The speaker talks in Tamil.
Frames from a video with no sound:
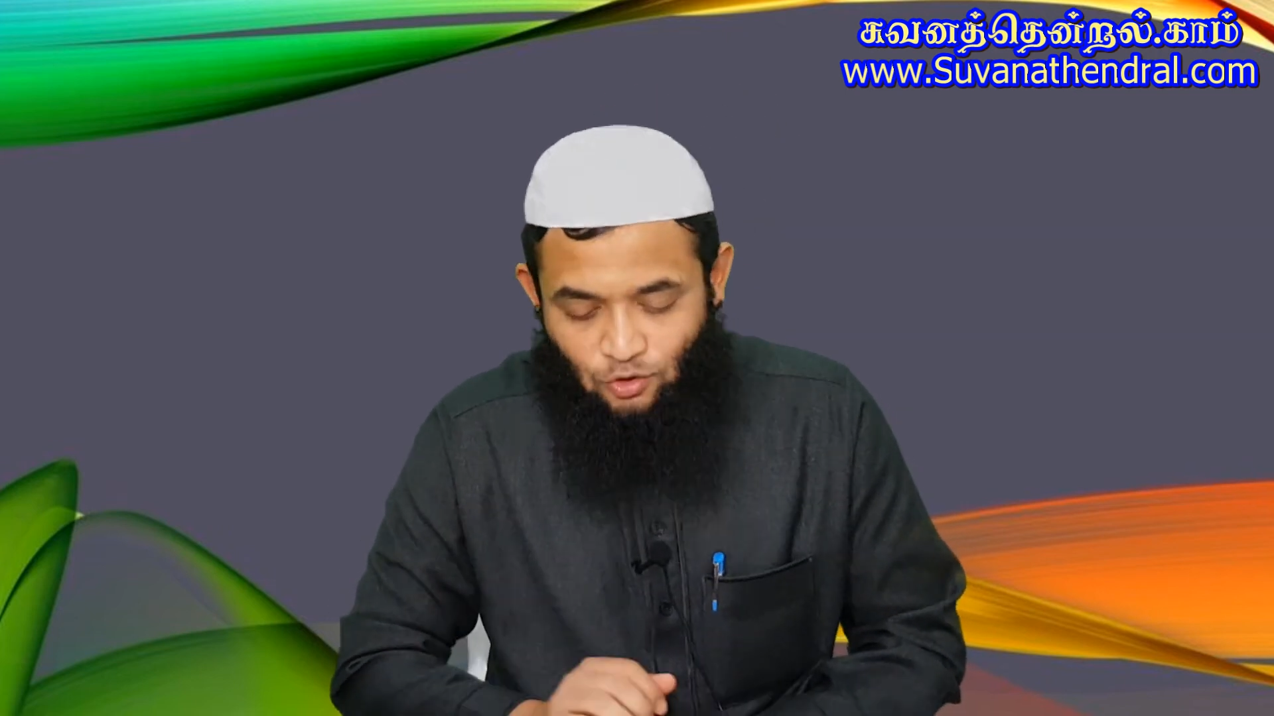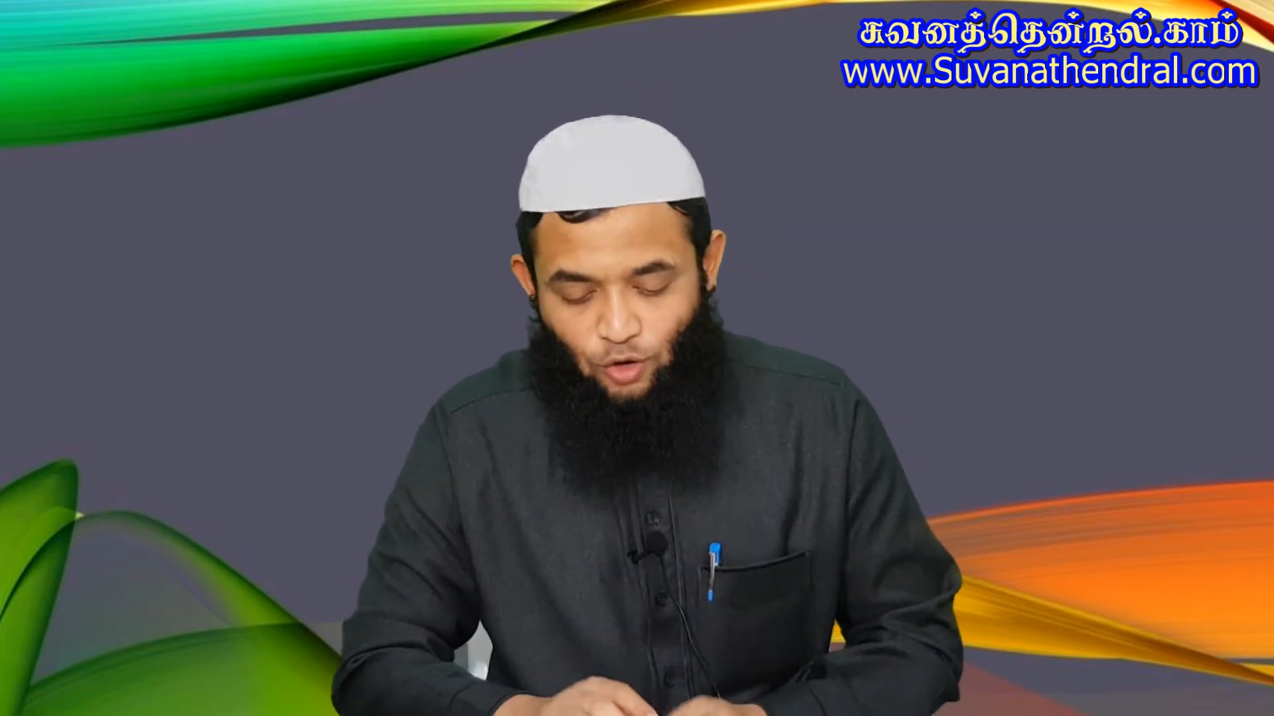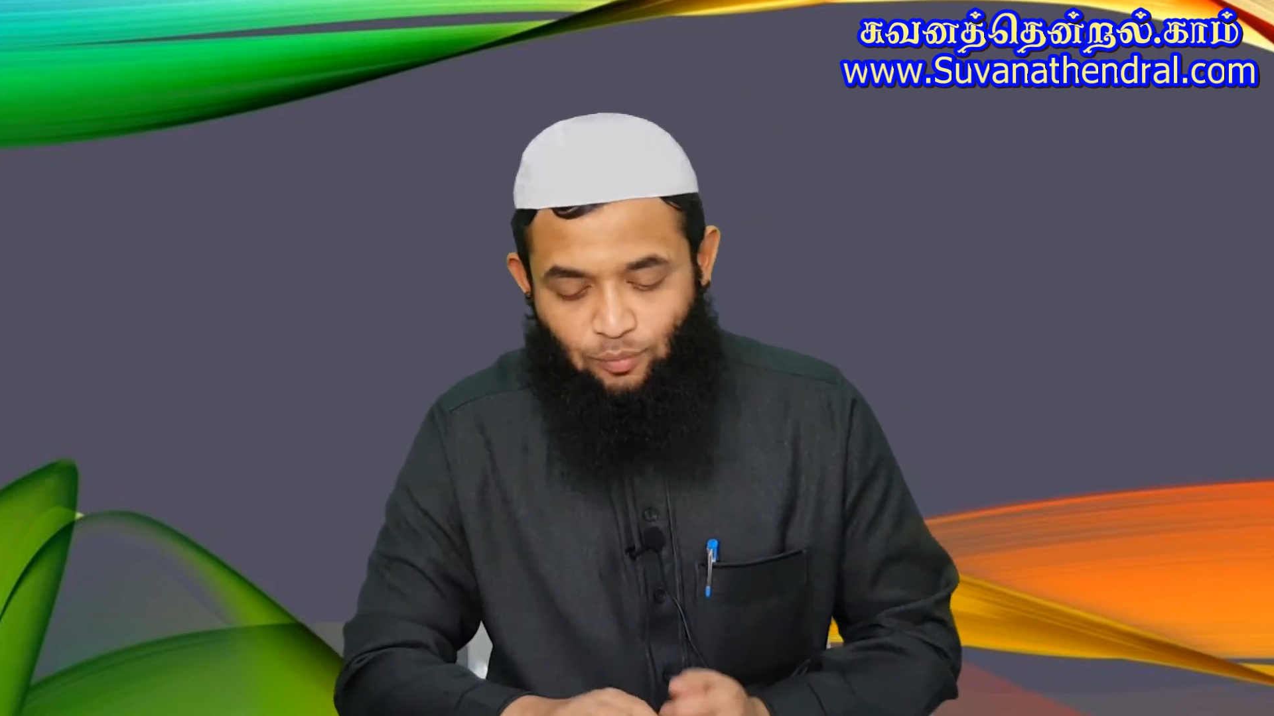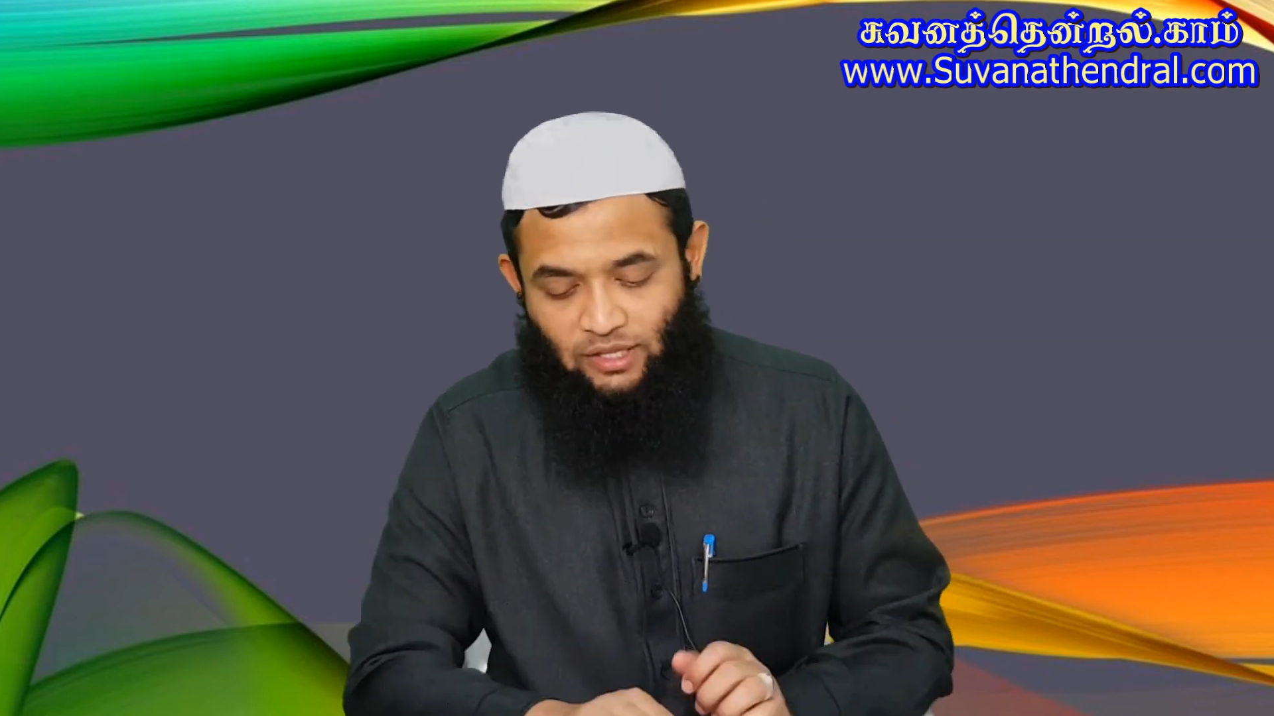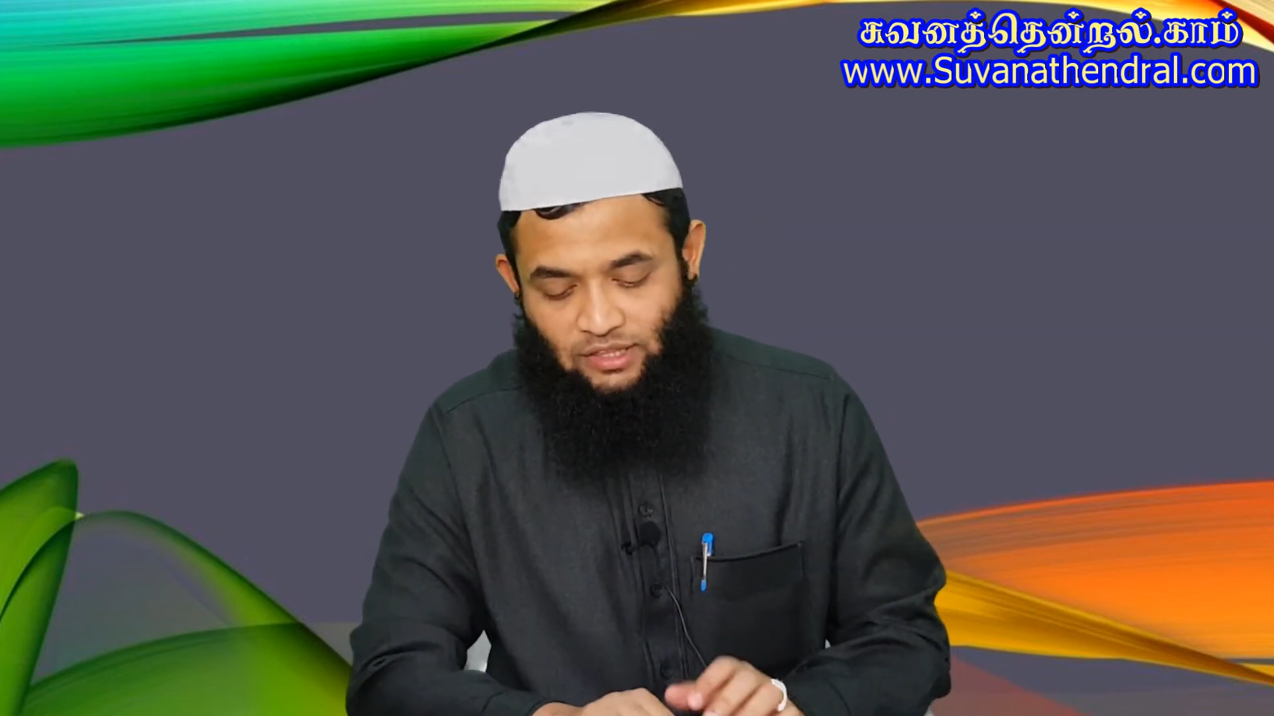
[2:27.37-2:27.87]

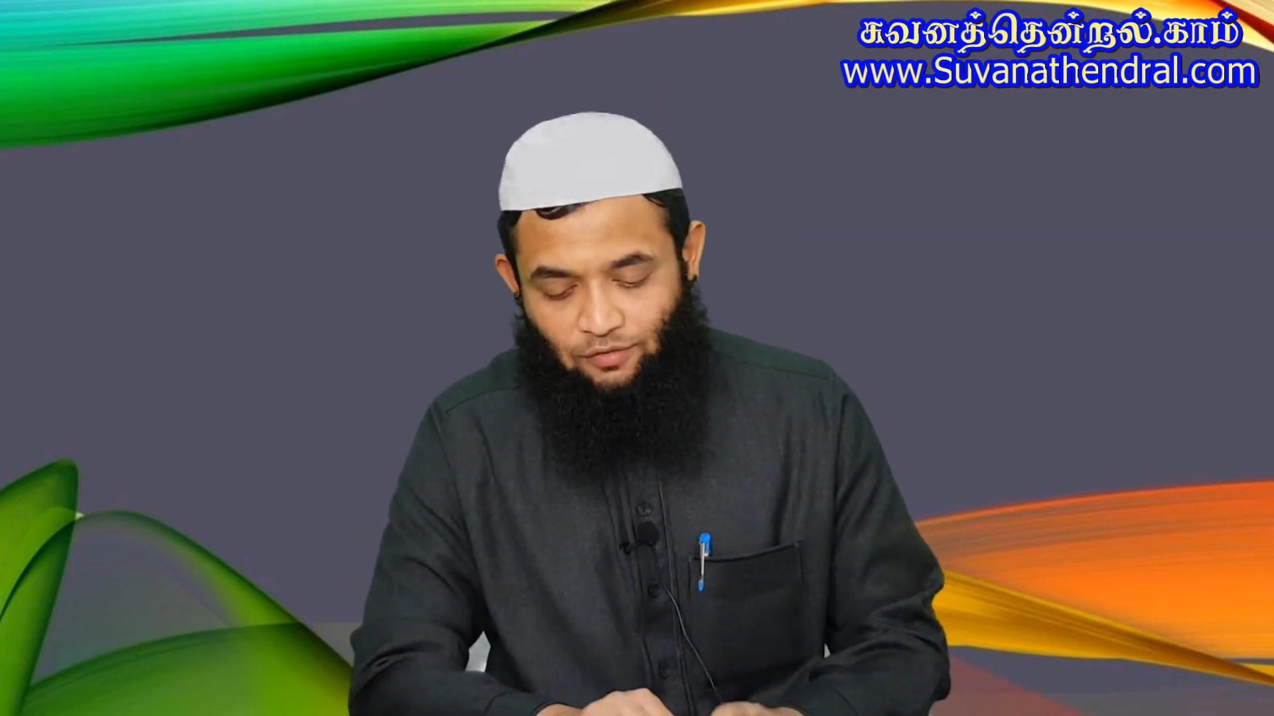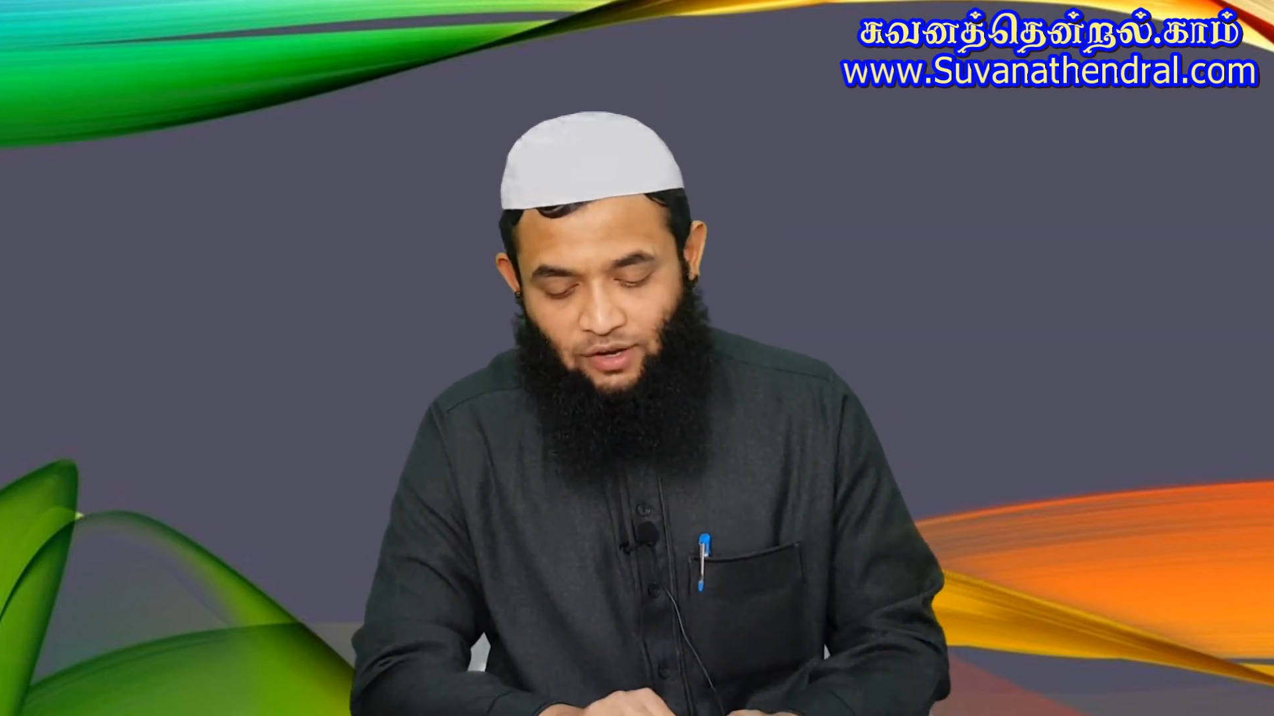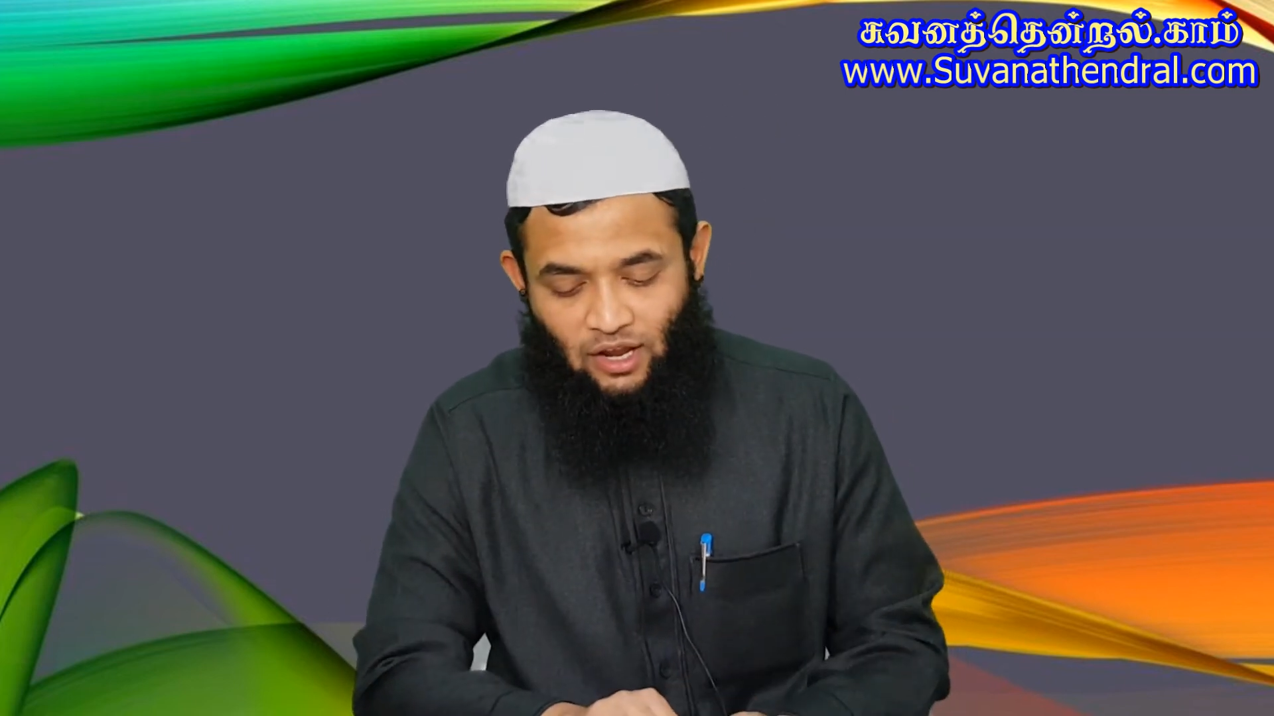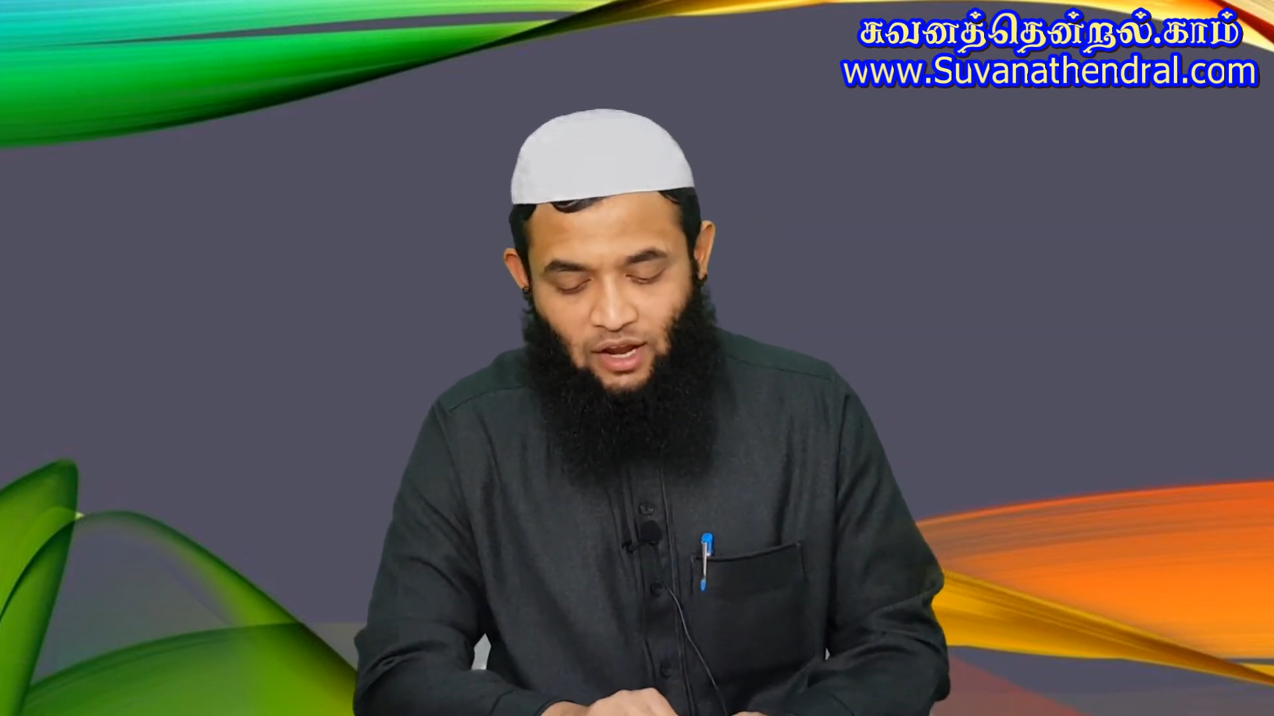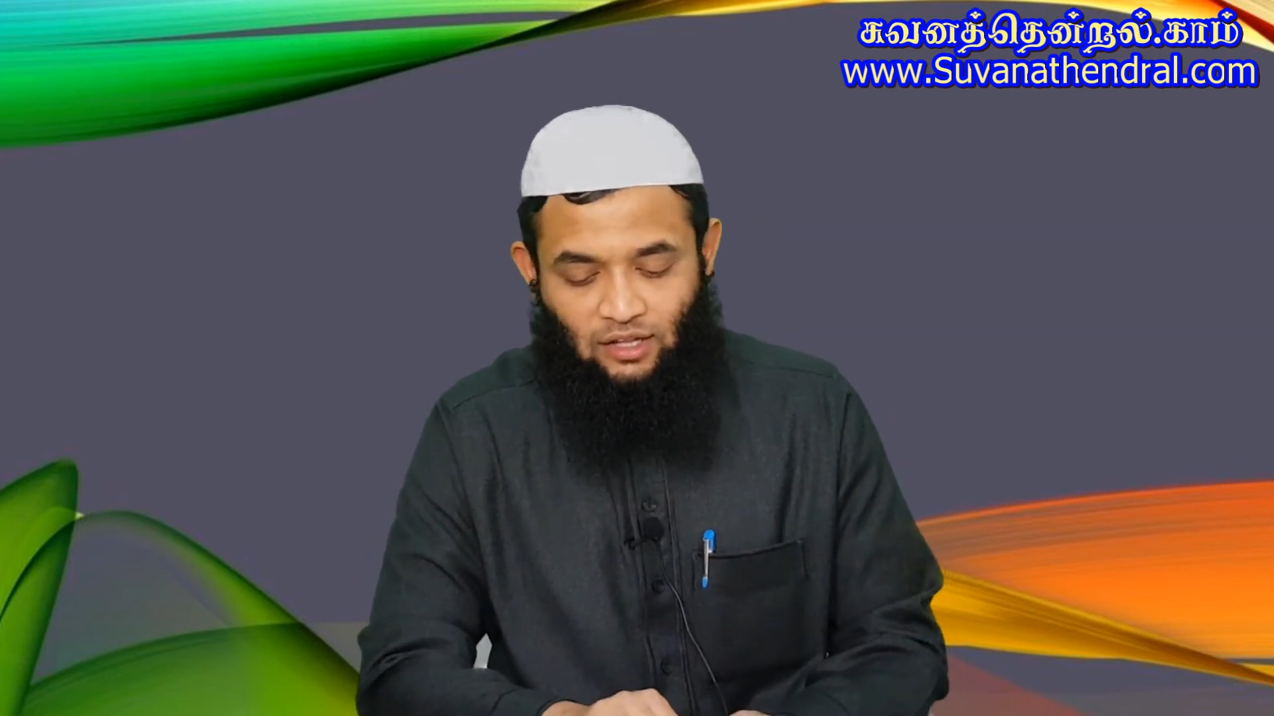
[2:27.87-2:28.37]
நோன்பை தவிர